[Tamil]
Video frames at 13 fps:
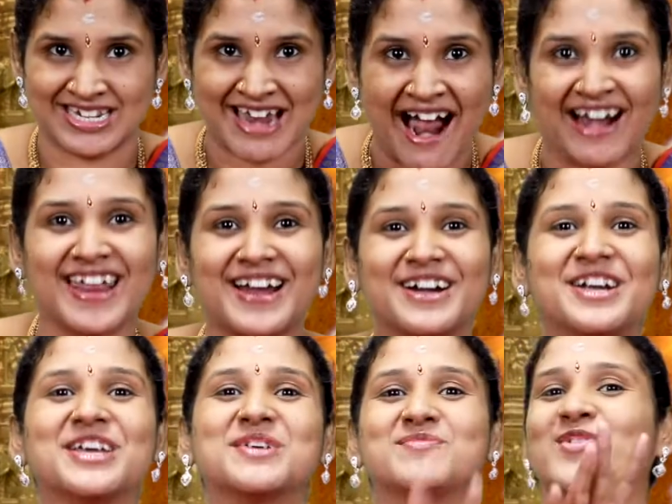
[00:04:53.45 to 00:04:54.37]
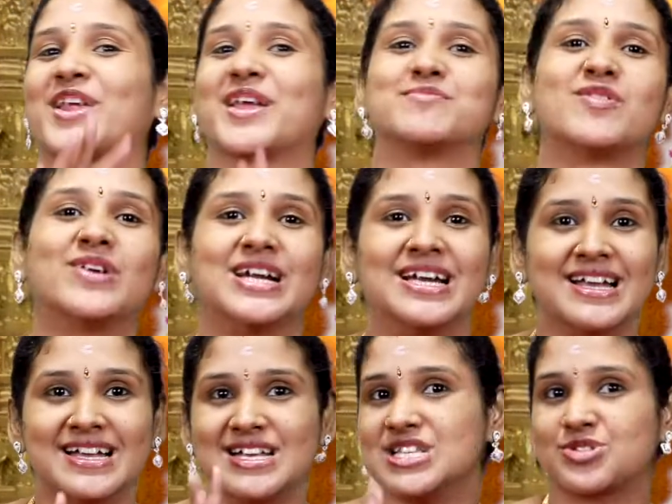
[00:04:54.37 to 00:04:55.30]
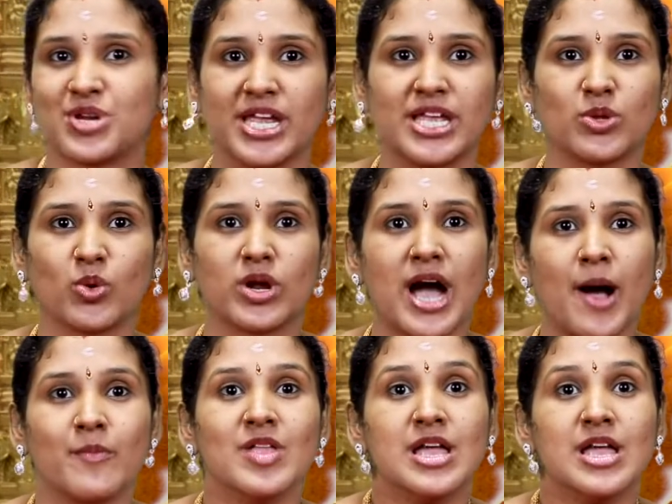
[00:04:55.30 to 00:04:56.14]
நாடுகளையும் உரைபவள் ஸ்ரீ துர்கா